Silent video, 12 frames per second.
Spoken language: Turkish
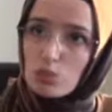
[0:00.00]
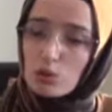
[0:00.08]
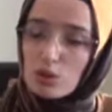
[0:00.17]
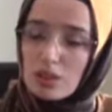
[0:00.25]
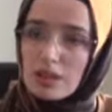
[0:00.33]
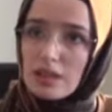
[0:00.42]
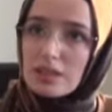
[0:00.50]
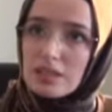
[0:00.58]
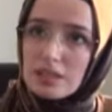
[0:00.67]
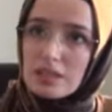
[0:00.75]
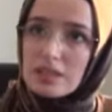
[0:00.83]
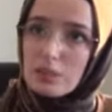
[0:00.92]
Mutlaka
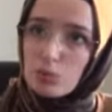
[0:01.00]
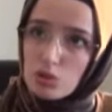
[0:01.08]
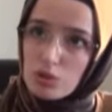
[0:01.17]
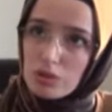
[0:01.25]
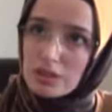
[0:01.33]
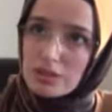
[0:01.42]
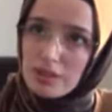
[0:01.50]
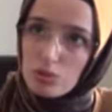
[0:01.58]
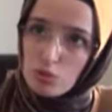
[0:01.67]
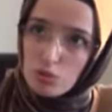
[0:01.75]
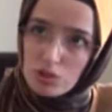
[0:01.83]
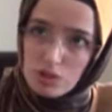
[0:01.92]
2-2,5 litre
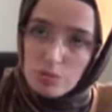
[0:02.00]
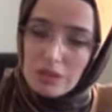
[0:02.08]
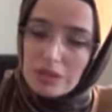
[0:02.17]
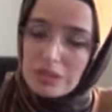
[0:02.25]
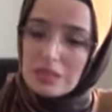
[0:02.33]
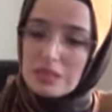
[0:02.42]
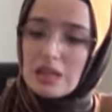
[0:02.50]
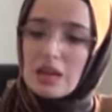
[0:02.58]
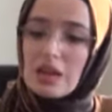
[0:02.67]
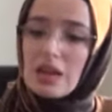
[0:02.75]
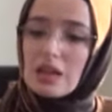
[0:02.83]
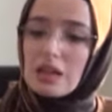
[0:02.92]
su içmeliyiz.
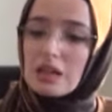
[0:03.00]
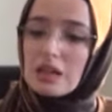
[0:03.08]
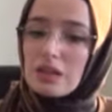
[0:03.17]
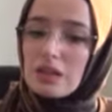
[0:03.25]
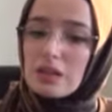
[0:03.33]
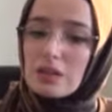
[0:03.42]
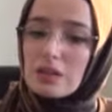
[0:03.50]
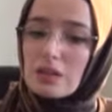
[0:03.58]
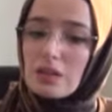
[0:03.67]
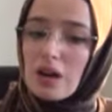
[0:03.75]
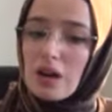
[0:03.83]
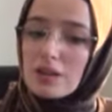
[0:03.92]
E,
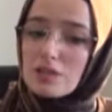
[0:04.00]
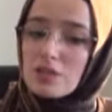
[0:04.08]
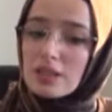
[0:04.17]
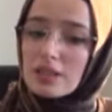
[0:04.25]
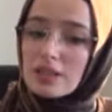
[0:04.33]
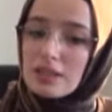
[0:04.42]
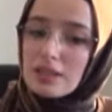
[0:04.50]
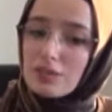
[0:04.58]
aynı şekilde